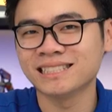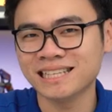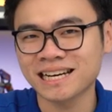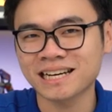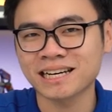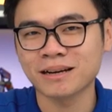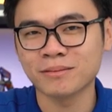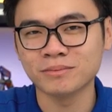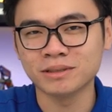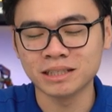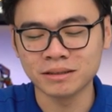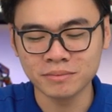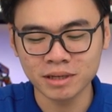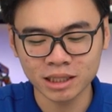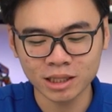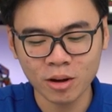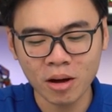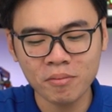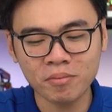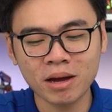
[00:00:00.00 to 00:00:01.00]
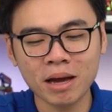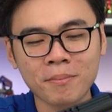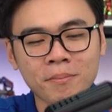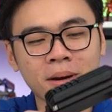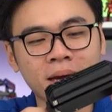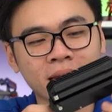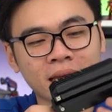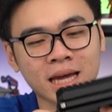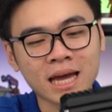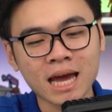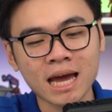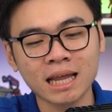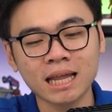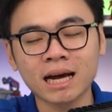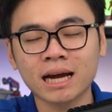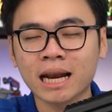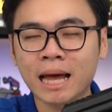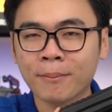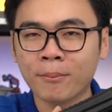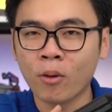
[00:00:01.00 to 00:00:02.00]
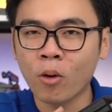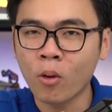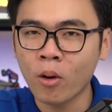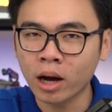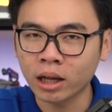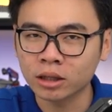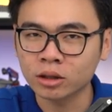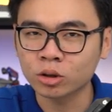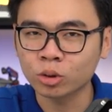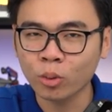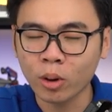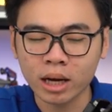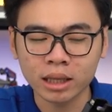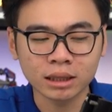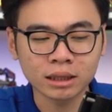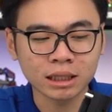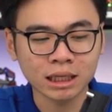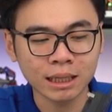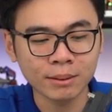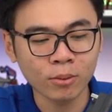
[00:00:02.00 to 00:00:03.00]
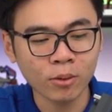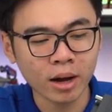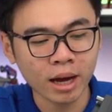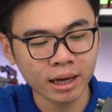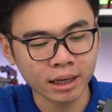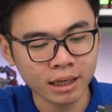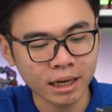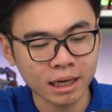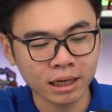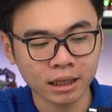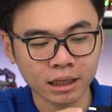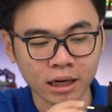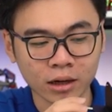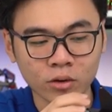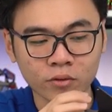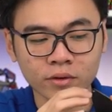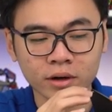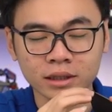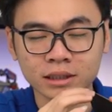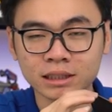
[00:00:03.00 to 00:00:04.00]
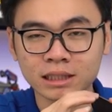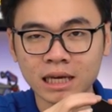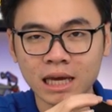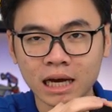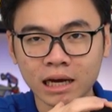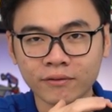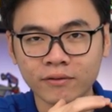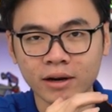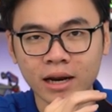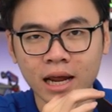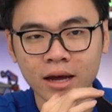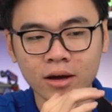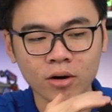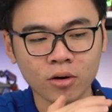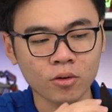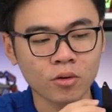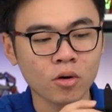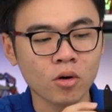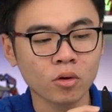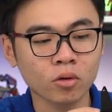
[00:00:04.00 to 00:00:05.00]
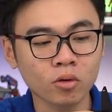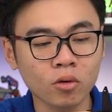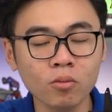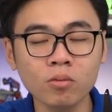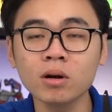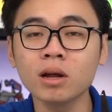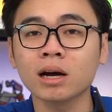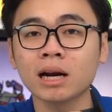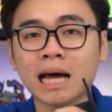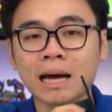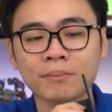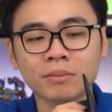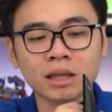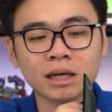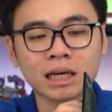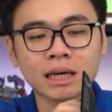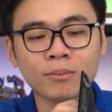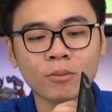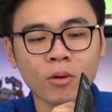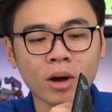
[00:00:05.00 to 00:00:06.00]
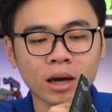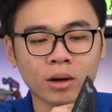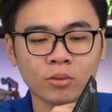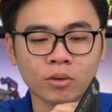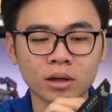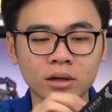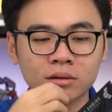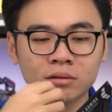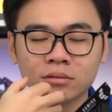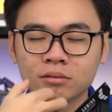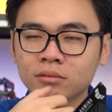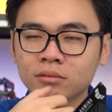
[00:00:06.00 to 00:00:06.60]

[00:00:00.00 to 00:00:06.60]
Z590 TUF Gaming được làm hoàn toàn từ kim loại. Đây, cả khu vực che cái phần I/O cũng được làm từ kim loại luôn.